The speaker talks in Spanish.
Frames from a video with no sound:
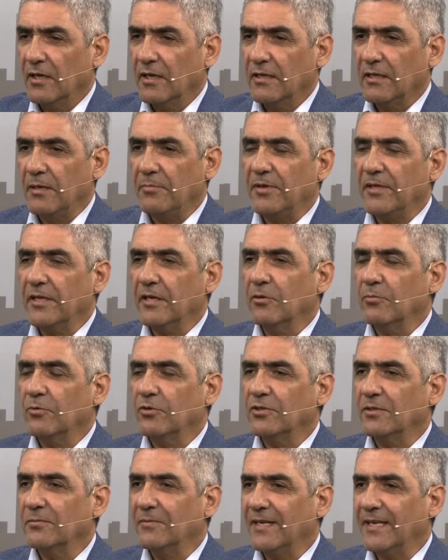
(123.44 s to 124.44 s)
Depende de cómo
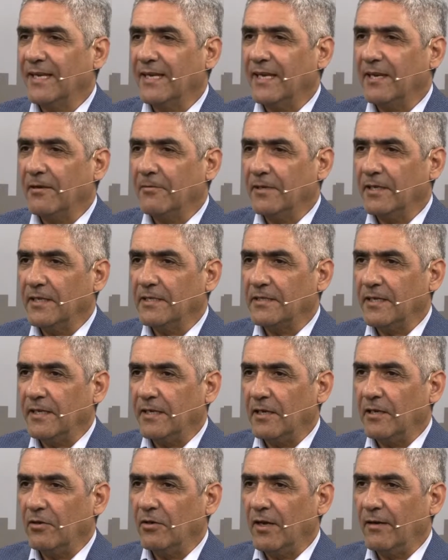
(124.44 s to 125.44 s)
se maneje la brecha,
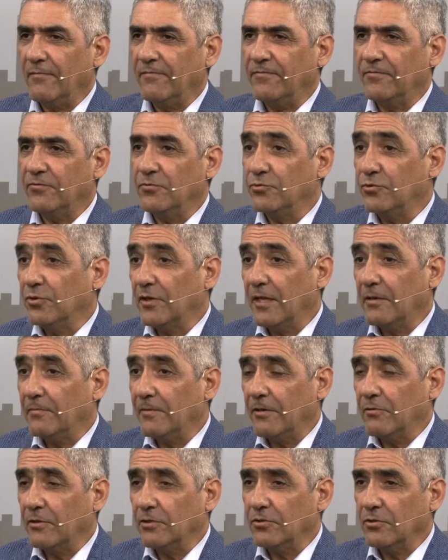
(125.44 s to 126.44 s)
es la futura
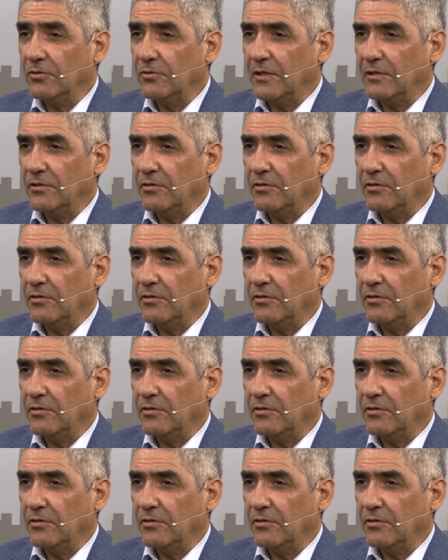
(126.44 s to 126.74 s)
devaluación del